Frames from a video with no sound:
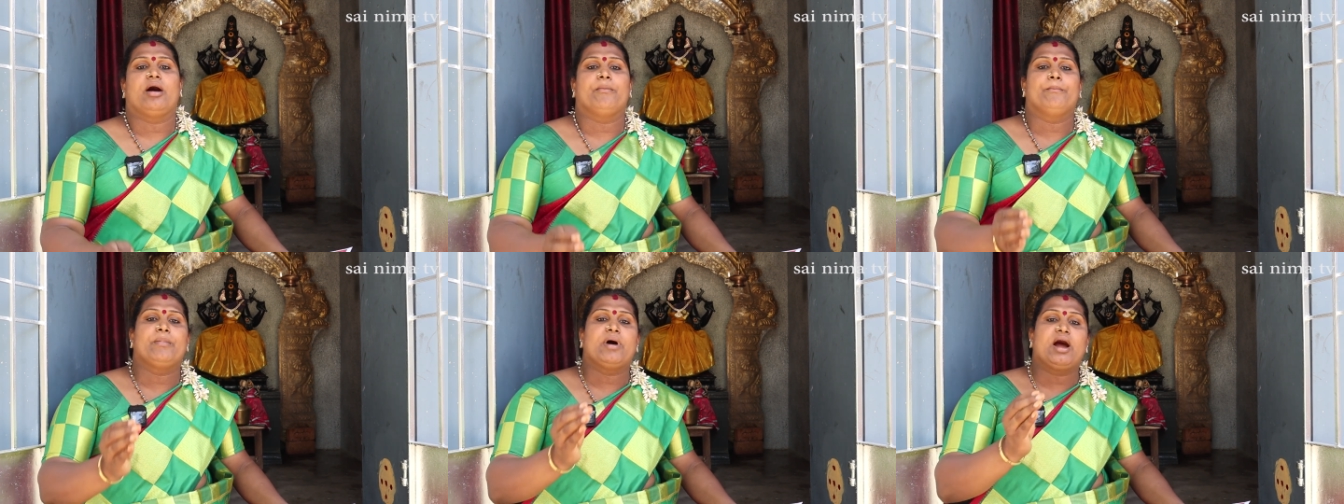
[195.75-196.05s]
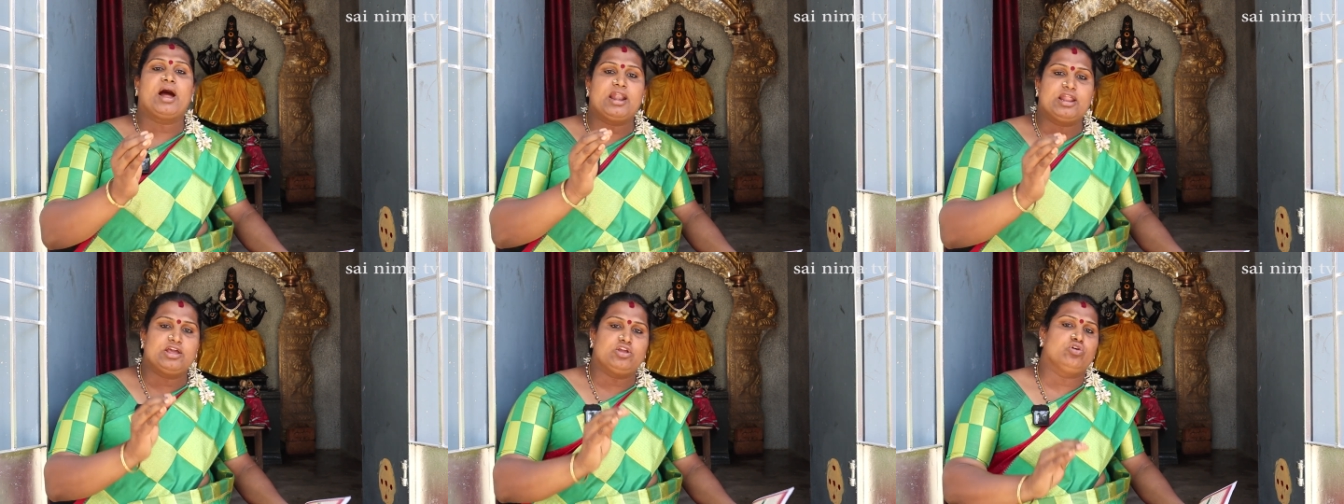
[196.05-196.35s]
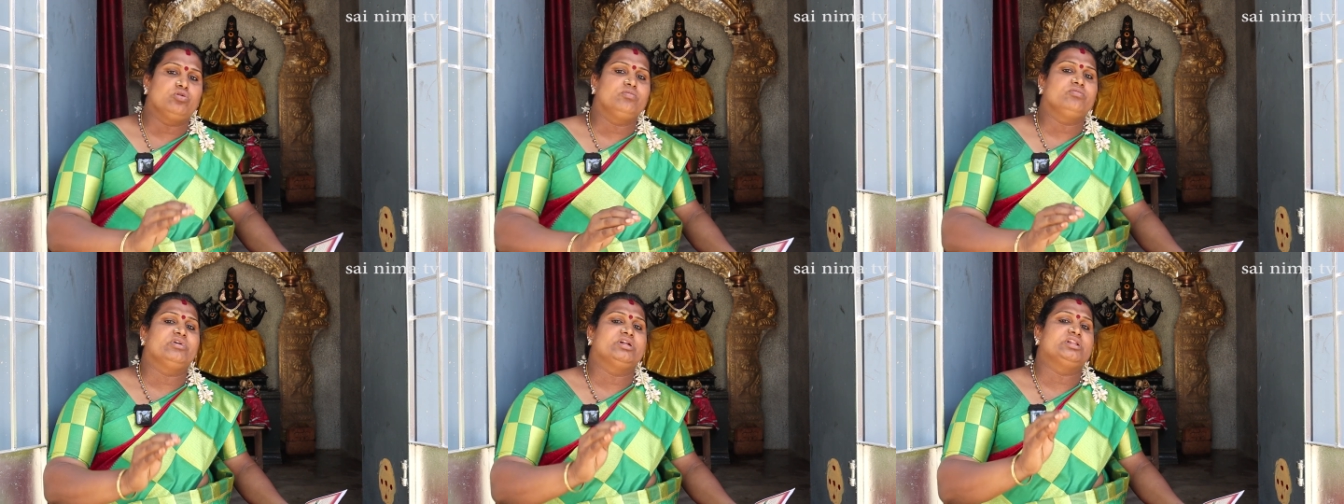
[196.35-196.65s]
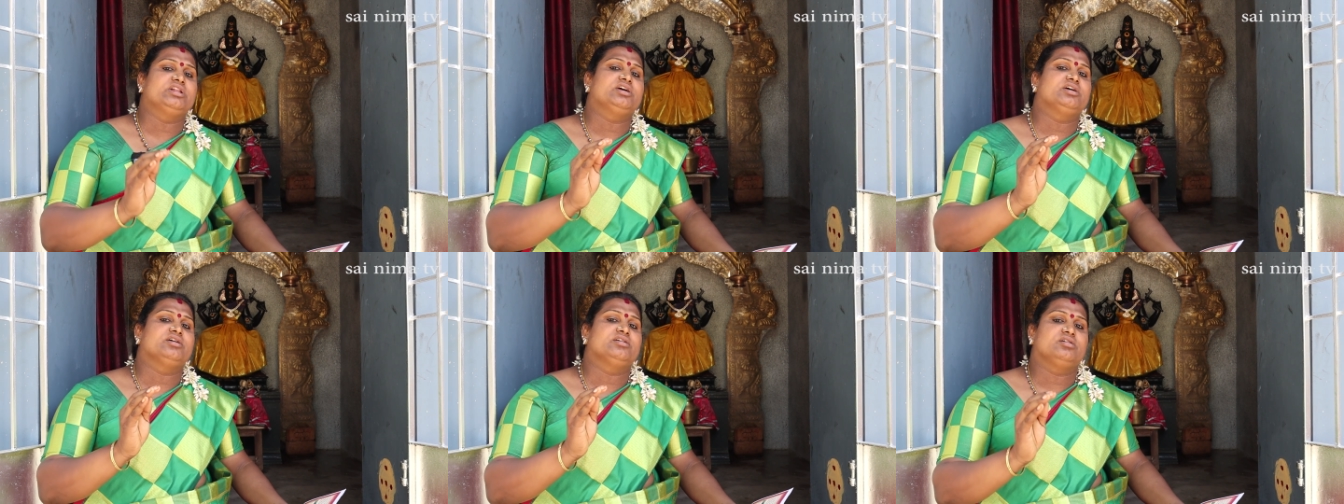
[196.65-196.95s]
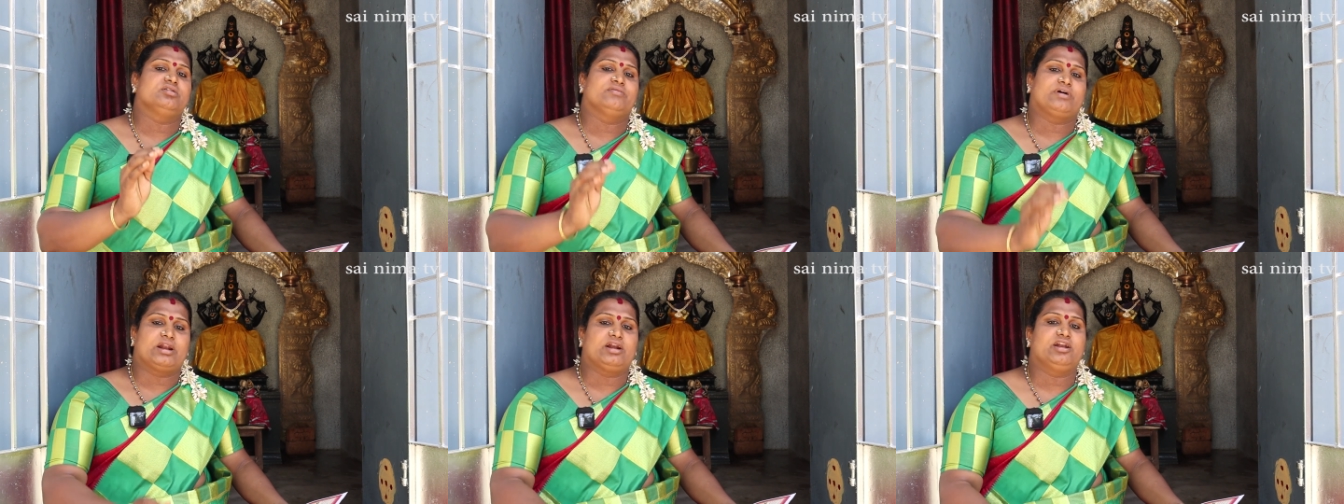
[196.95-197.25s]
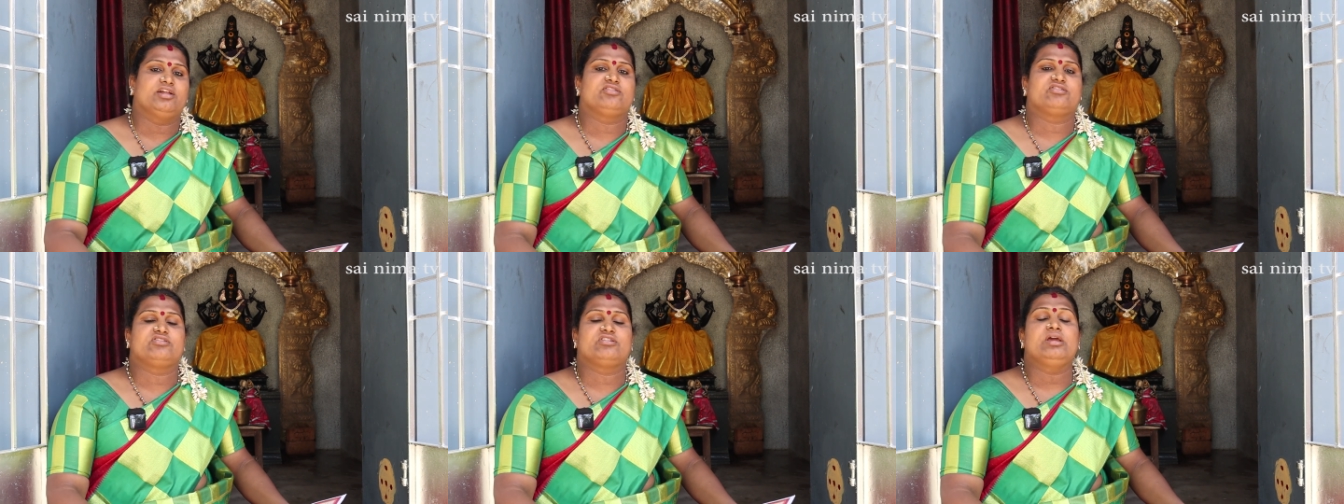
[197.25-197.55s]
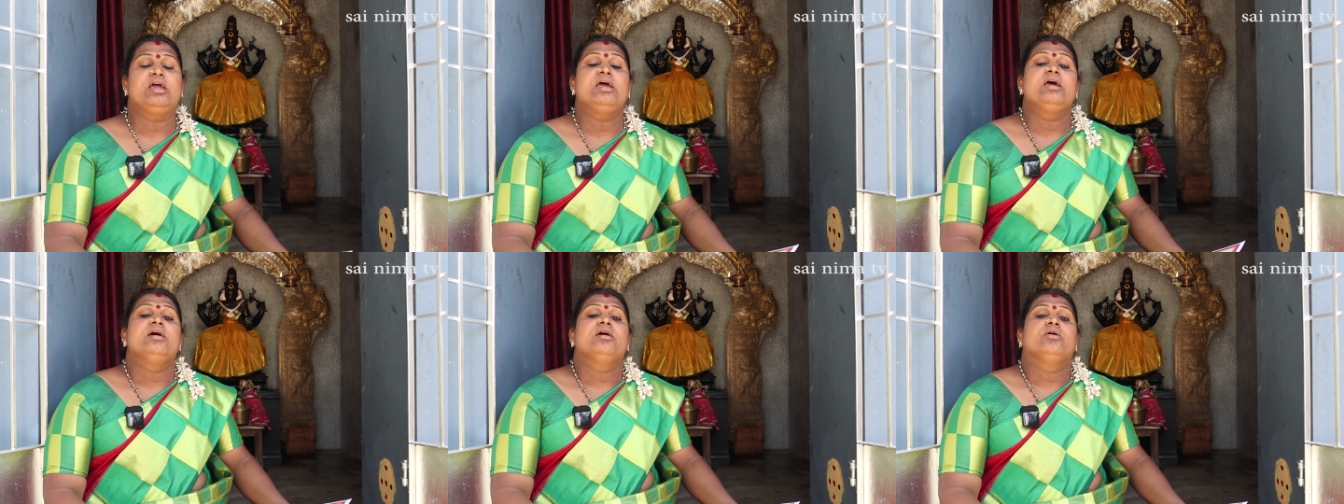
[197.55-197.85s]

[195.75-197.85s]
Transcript: அம்பாலையும் வந்து வர்ணித்து